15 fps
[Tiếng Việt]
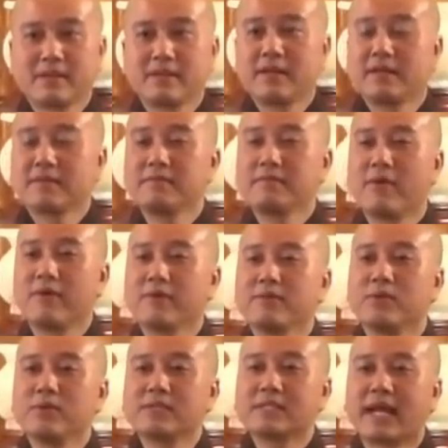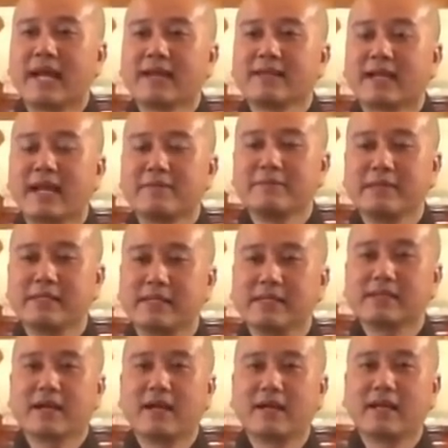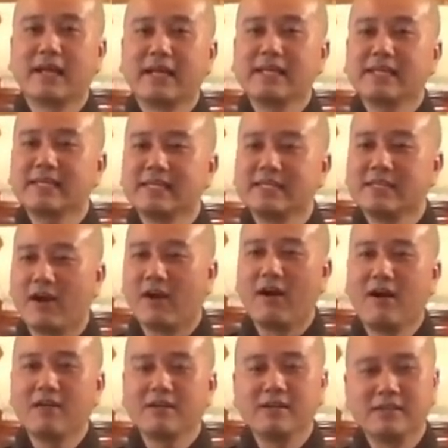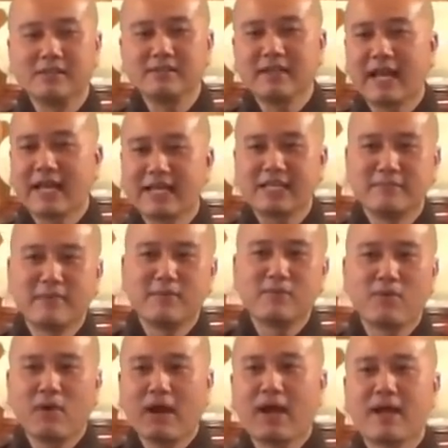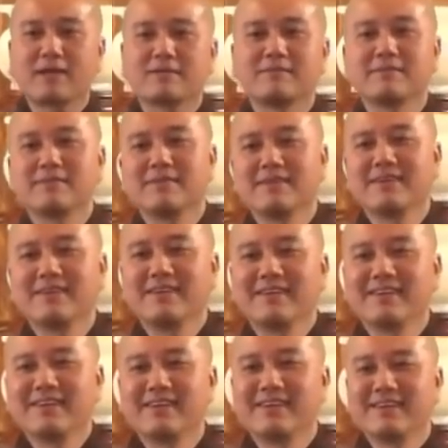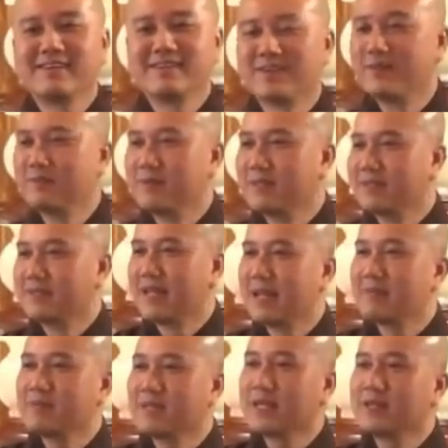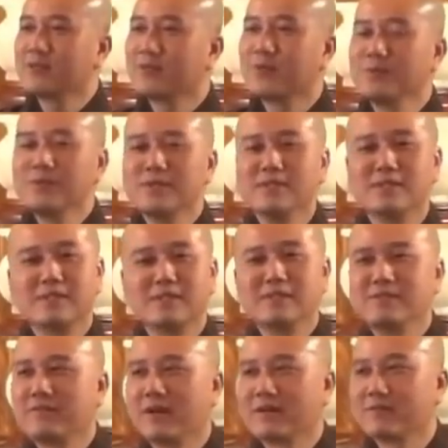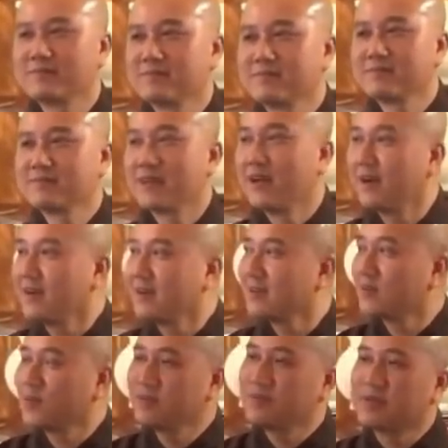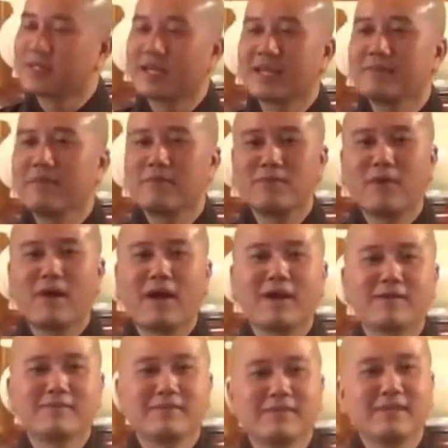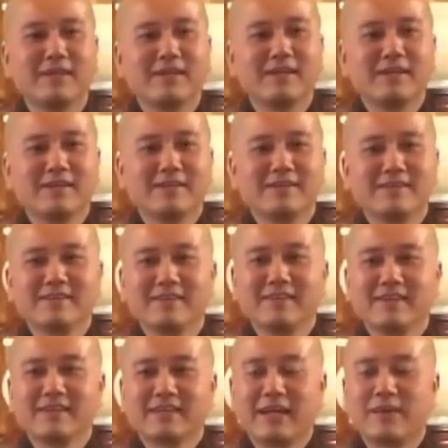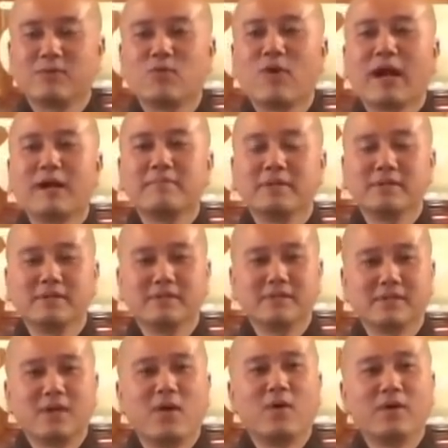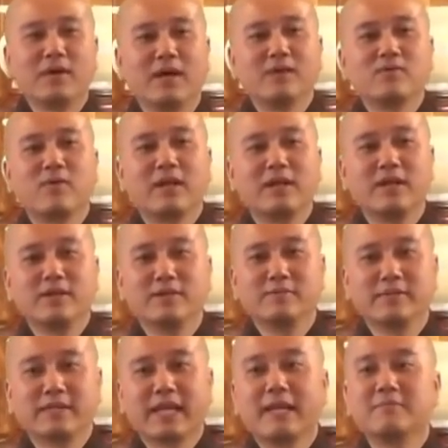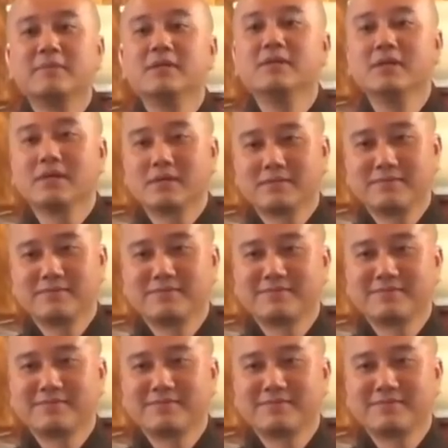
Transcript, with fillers: Cho nên mỗi buổi sáng ra mình chỉ cần lấy cái giỏ đựng đầy bông hoa, rồi mình đem dâng cúng dường chư Phật. Đó, quý vị thấy bông hoa. Ngày hôm qua mình ngồi ở ngoài liều mình nghe mưa.